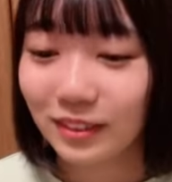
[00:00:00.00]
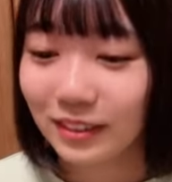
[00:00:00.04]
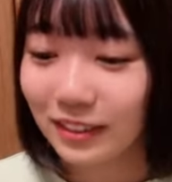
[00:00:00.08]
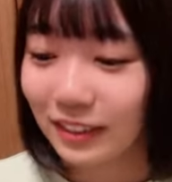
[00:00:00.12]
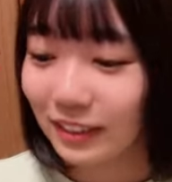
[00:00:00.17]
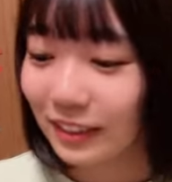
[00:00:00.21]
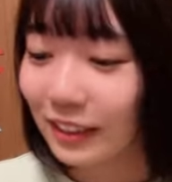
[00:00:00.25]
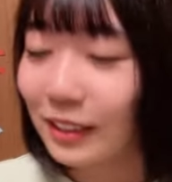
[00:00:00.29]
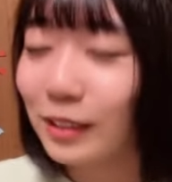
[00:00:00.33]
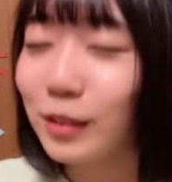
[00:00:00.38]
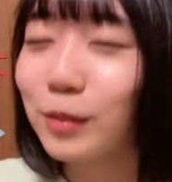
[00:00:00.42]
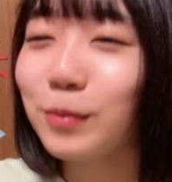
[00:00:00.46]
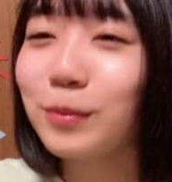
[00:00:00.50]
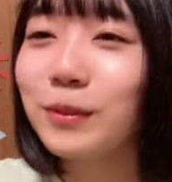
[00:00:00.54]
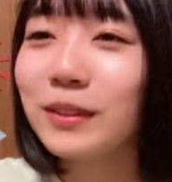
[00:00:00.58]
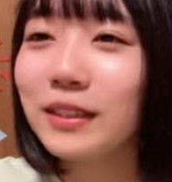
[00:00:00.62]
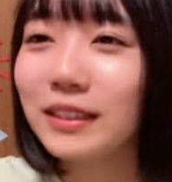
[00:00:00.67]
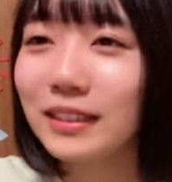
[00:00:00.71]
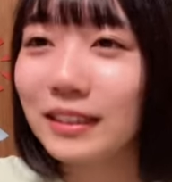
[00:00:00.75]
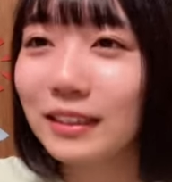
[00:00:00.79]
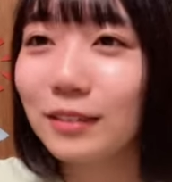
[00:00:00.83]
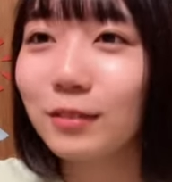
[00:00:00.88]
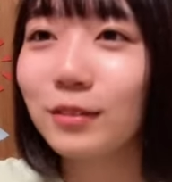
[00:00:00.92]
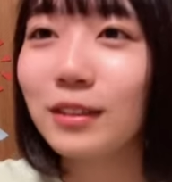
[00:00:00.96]
じゃ久しぶ
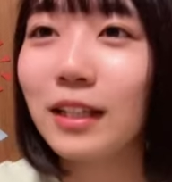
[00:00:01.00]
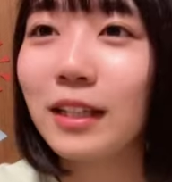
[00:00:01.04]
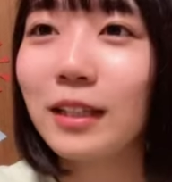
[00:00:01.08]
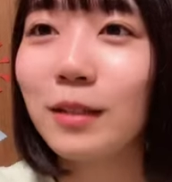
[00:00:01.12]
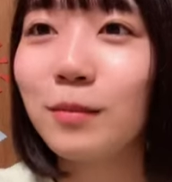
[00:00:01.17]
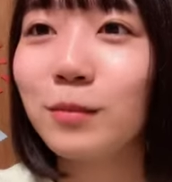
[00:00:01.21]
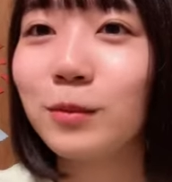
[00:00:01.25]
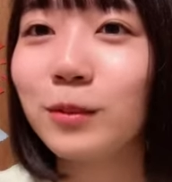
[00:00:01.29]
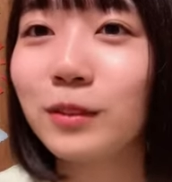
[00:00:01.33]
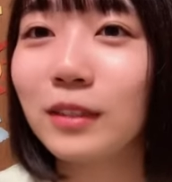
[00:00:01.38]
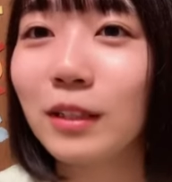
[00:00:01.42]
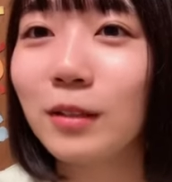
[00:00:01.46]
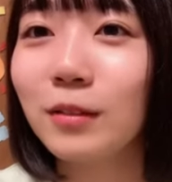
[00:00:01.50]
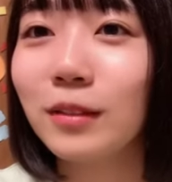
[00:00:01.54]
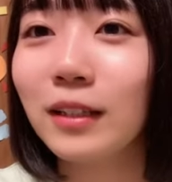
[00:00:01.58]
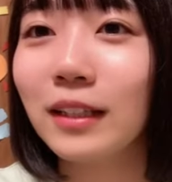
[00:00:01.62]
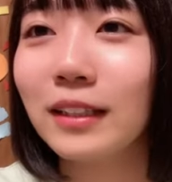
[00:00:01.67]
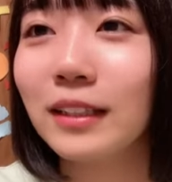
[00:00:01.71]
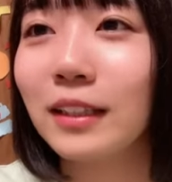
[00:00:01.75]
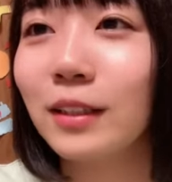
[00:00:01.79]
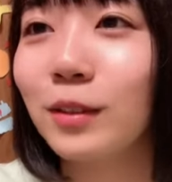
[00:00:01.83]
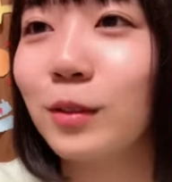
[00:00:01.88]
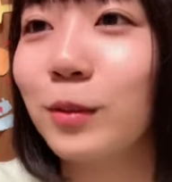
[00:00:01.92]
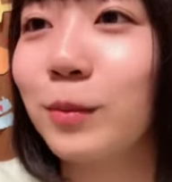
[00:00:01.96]
りに歌でも歌おう
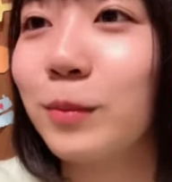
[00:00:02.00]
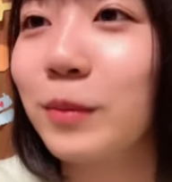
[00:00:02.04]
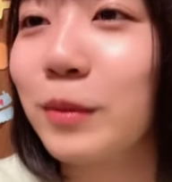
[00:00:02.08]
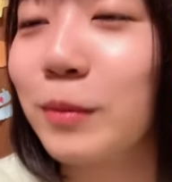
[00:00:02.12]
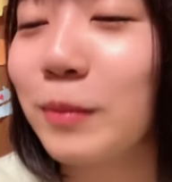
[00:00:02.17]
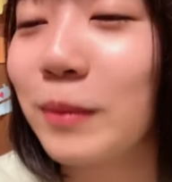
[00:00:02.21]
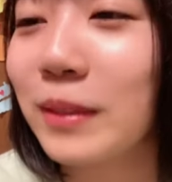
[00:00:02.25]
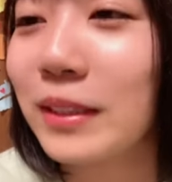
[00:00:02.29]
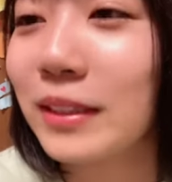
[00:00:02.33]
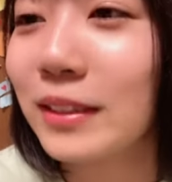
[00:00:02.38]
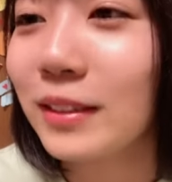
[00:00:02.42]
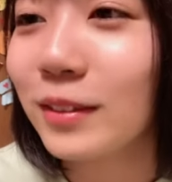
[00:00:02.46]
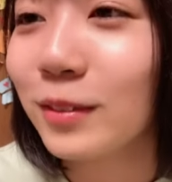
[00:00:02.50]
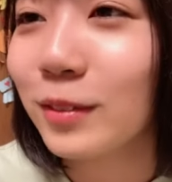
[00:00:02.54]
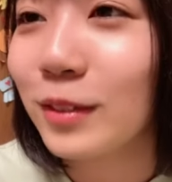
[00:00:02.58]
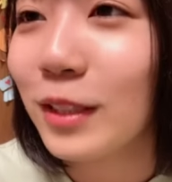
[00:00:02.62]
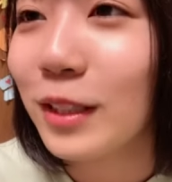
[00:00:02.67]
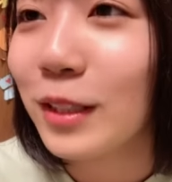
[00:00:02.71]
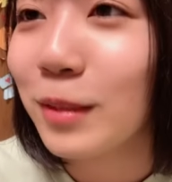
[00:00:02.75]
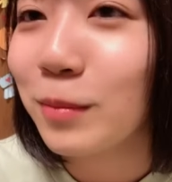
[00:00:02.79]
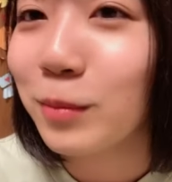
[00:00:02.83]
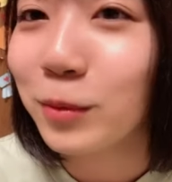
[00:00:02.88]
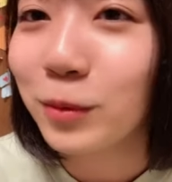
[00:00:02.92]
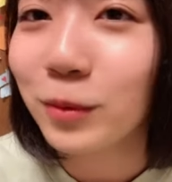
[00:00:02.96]
かなと思います
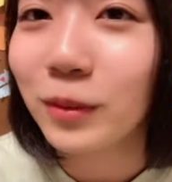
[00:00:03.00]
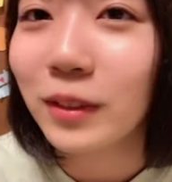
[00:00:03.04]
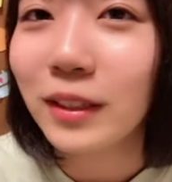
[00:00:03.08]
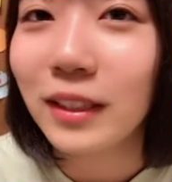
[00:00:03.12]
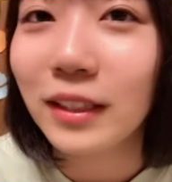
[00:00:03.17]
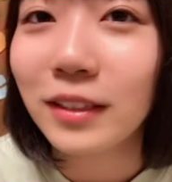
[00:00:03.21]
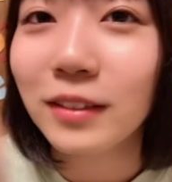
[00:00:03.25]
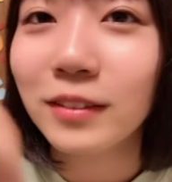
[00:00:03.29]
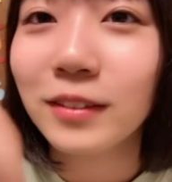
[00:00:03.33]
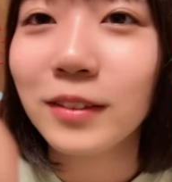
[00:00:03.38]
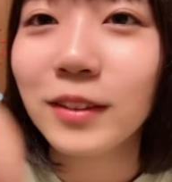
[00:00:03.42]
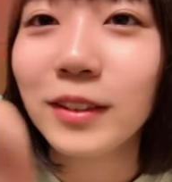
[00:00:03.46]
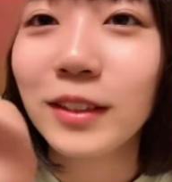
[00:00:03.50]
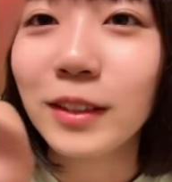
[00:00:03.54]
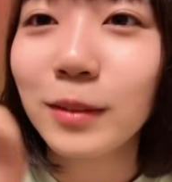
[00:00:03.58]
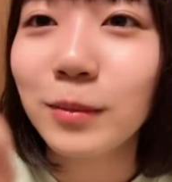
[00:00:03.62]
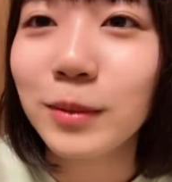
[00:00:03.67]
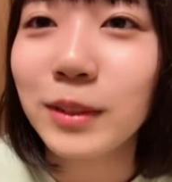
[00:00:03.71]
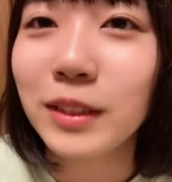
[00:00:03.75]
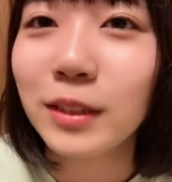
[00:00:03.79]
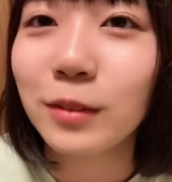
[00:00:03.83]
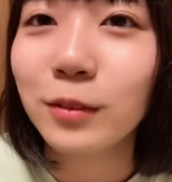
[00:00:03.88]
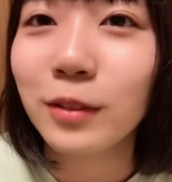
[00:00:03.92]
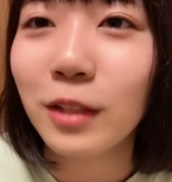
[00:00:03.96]
歌でもとかね言っちゃ
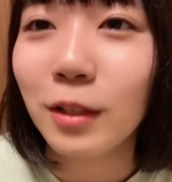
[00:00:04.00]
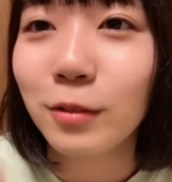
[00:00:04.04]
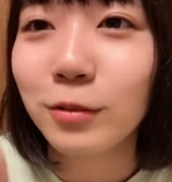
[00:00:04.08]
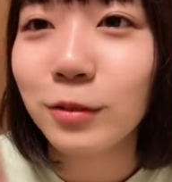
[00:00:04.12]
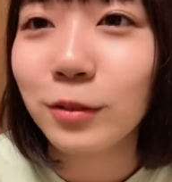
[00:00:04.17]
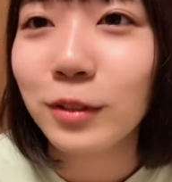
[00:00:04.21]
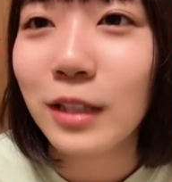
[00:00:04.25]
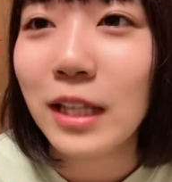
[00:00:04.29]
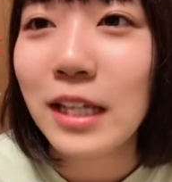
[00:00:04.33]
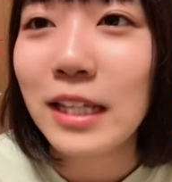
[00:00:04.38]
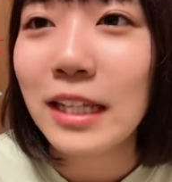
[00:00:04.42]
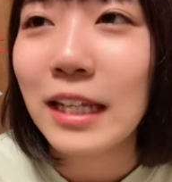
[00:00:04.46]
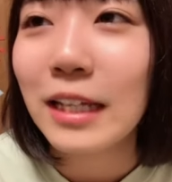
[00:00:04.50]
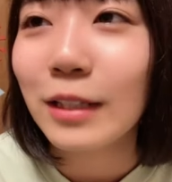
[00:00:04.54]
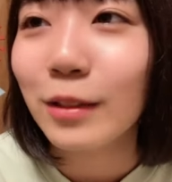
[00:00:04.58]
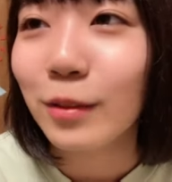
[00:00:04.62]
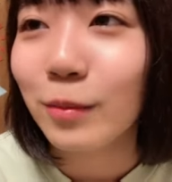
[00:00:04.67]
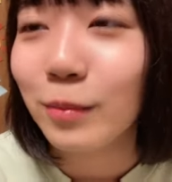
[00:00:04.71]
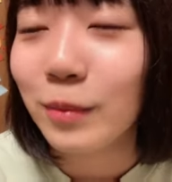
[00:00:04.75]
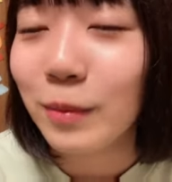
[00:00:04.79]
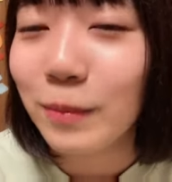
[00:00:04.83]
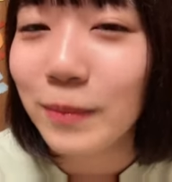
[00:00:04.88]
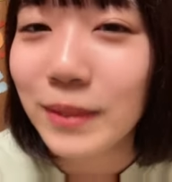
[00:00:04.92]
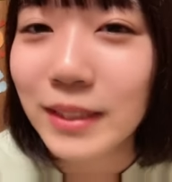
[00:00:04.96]
いましたけど歌を歌いたい
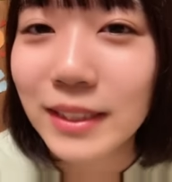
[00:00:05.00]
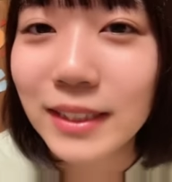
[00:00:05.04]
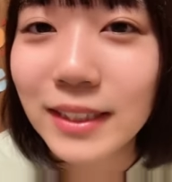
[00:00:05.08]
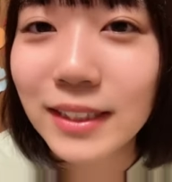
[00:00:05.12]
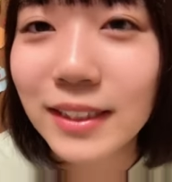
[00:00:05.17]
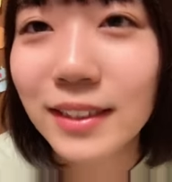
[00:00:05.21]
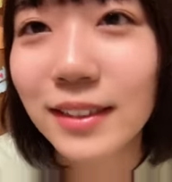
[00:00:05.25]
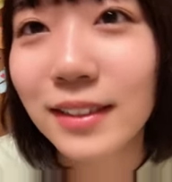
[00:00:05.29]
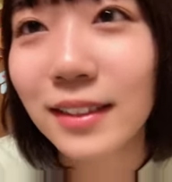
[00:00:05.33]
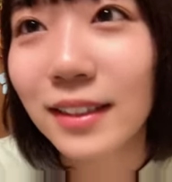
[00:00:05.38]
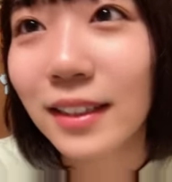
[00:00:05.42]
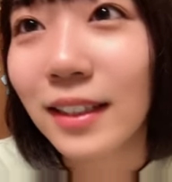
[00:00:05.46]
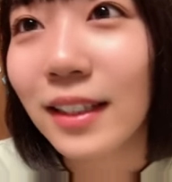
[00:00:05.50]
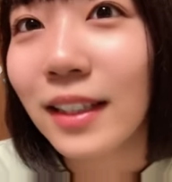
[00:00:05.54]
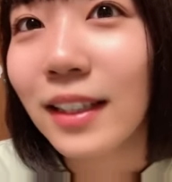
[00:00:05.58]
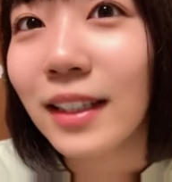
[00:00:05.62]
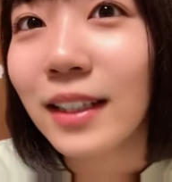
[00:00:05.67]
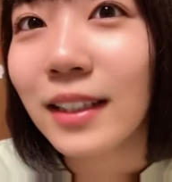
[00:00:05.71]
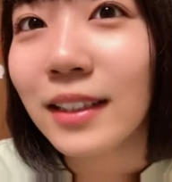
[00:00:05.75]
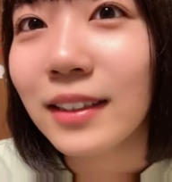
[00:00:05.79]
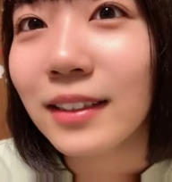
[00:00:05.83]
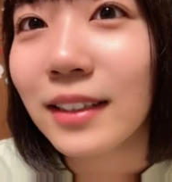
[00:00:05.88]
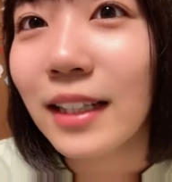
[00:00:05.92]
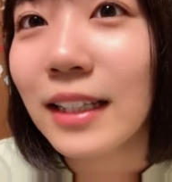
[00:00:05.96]
と思います
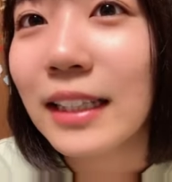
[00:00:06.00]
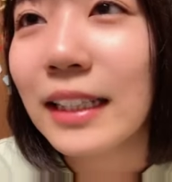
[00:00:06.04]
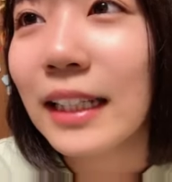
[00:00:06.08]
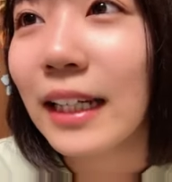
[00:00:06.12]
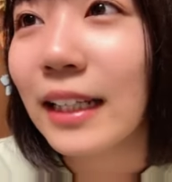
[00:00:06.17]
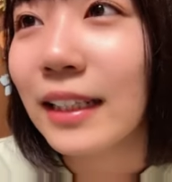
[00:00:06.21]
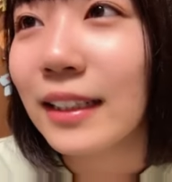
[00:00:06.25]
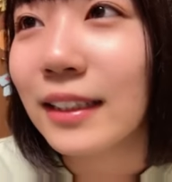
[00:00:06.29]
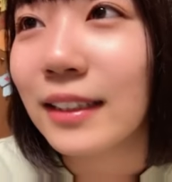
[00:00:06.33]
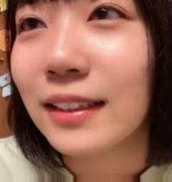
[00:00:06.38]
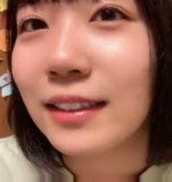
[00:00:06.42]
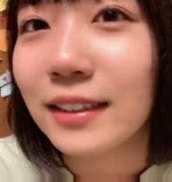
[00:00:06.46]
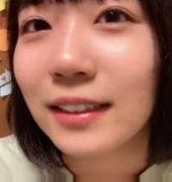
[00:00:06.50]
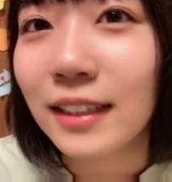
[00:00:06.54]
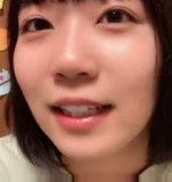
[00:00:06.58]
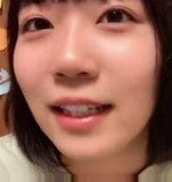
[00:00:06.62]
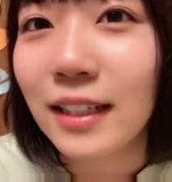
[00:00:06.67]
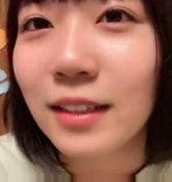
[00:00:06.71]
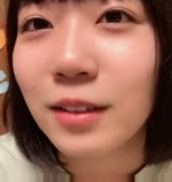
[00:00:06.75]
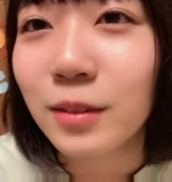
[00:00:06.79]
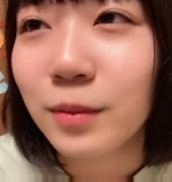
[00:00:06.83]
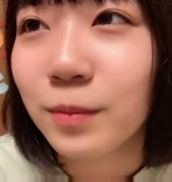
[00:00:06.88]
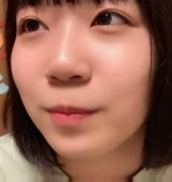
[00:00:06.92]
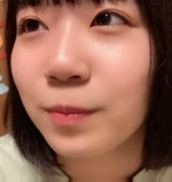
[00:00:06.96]
何がいいです
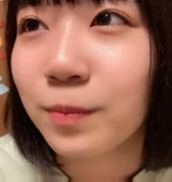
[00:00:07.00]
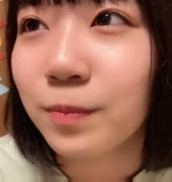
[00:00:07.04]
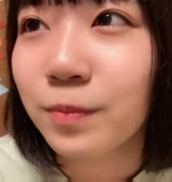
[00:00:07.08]
か